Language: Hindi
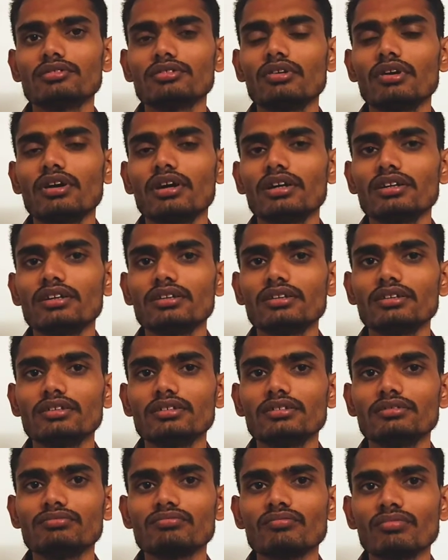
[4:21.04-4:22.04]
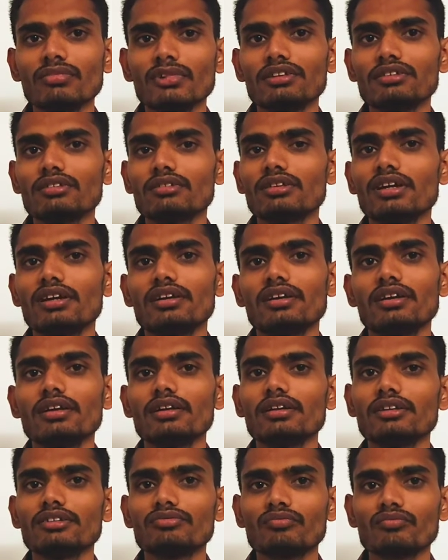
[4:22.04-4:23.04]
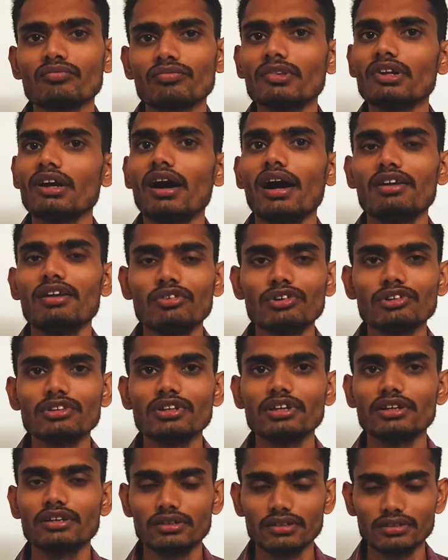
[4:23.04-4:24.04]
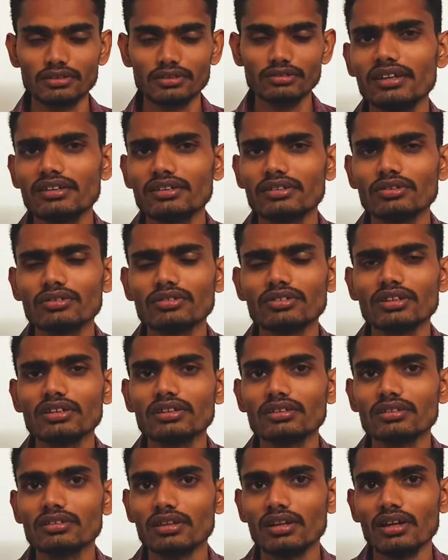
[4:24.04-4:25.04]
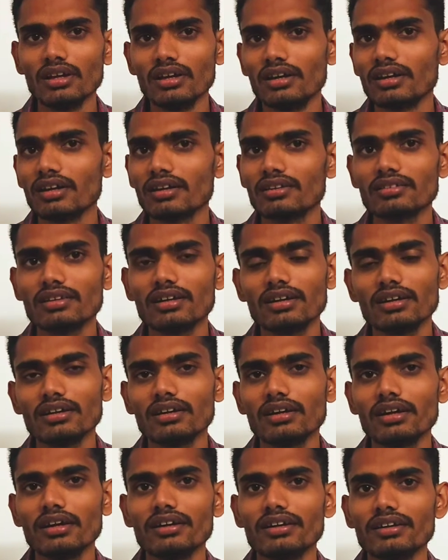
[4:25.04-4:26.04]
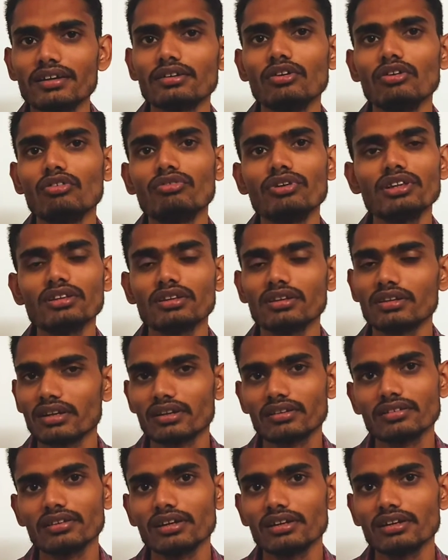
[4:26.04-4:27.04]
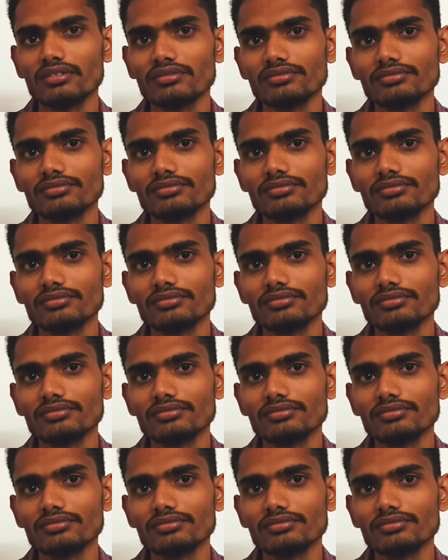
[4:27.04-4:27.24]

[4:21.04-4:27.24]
सो आई सो दैट डे आई वॉज लेट आई टुक दी रिक्शा एंड गो विथ रिक्शा